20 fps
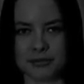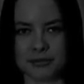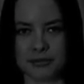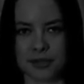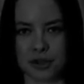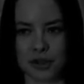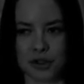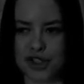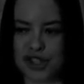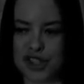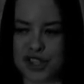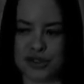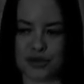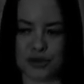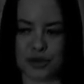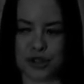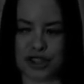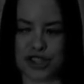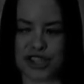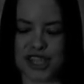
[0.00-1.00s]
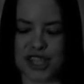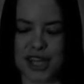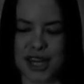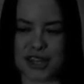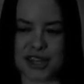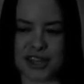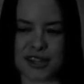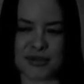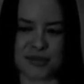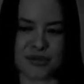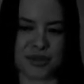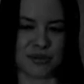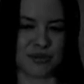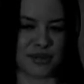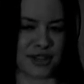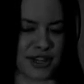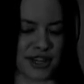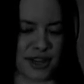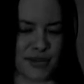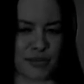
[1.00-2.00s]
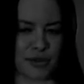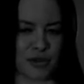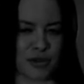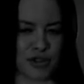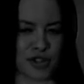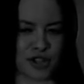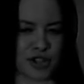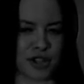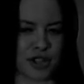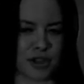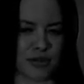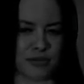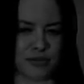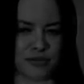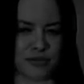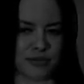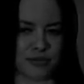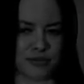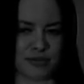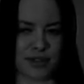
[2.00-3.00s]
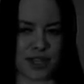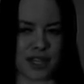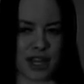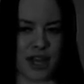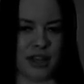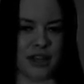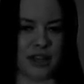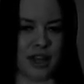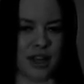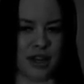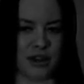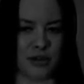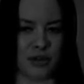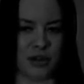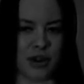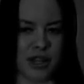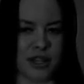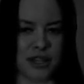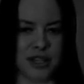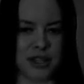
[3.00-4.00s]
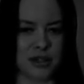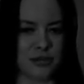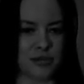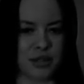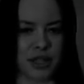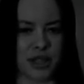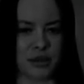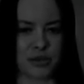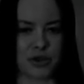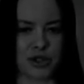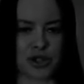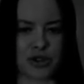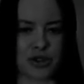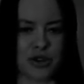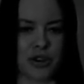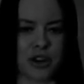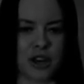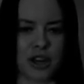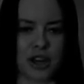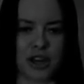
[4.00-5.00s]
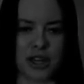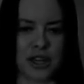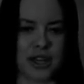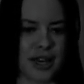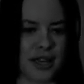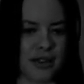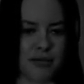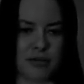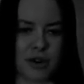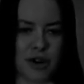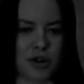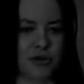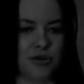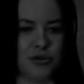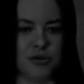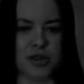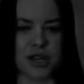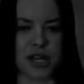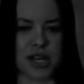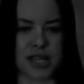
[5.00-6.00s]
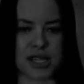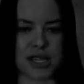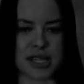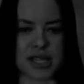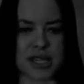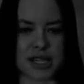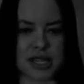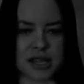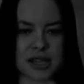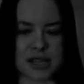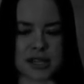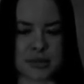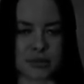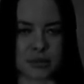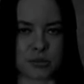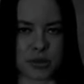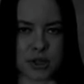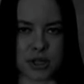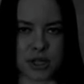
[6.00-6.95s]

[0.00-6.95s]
То есть вот из театра, например, я просто там скандали уходила, потому что я не могу мириться с этим.